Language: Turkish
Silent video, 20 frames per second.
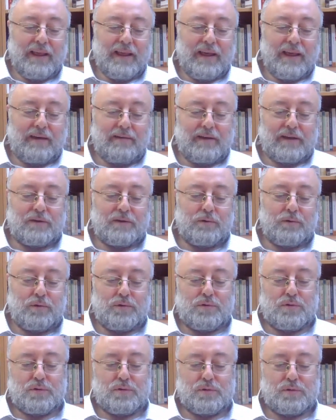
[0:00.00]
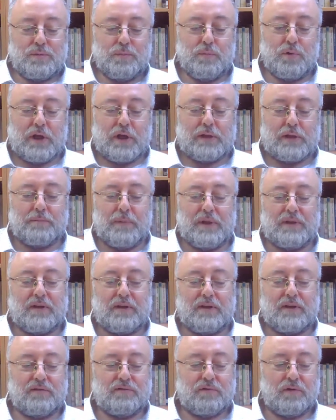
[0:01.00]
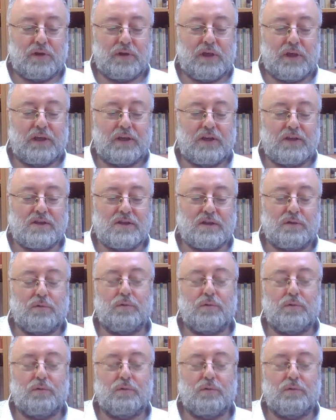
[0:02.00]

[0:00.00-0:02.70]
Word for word: Evet 3. Murat Metinsoy 2.